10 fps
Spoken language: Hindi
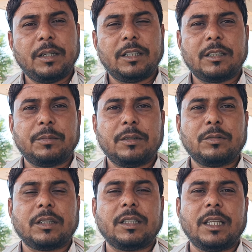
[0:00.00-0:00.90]
प्याज की फिर
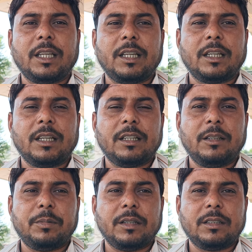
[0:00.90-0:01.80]
उसकी तैयारी करेंगे
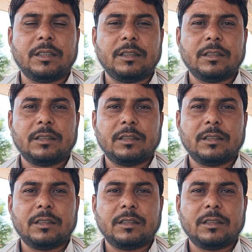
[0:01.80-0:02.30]
नई प्याज की